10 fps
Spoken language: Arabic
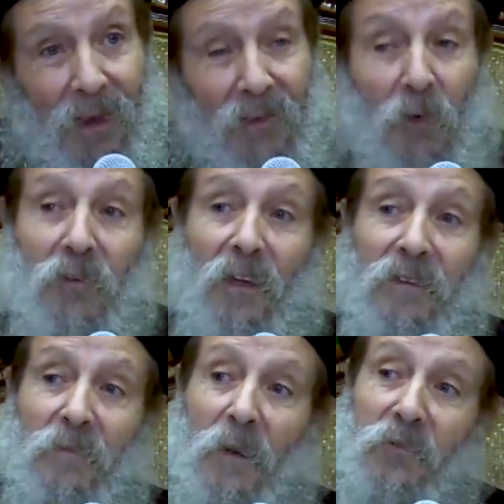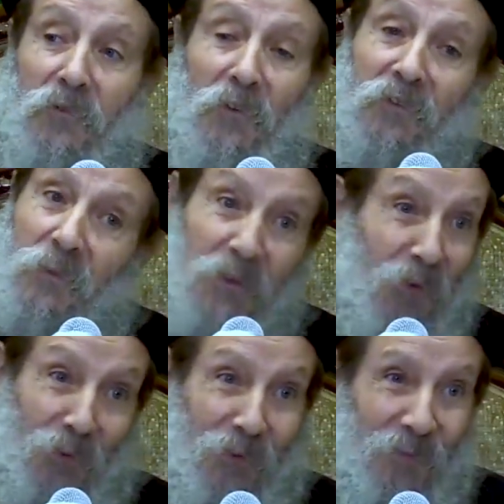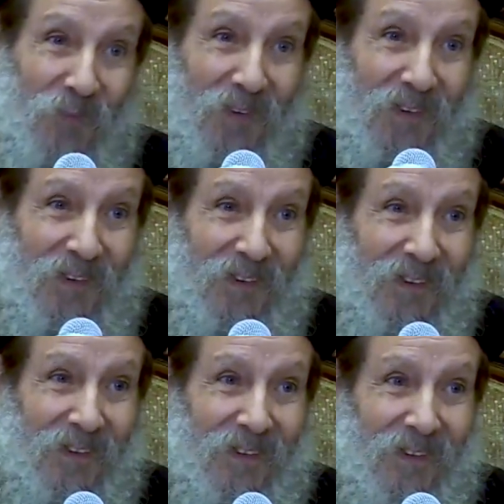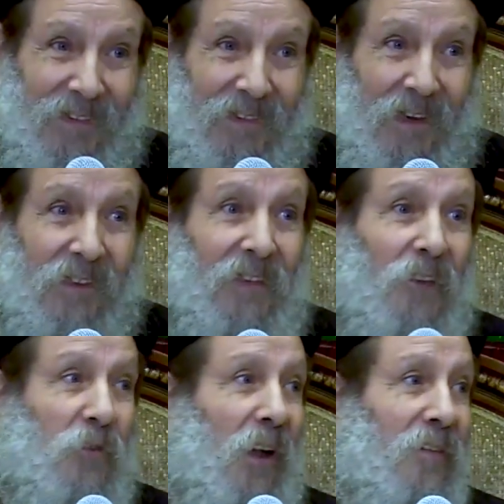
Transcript: هتاخد الخاتم ده مش هتقدر تبيعه ليه؟ لأن أكيد هت...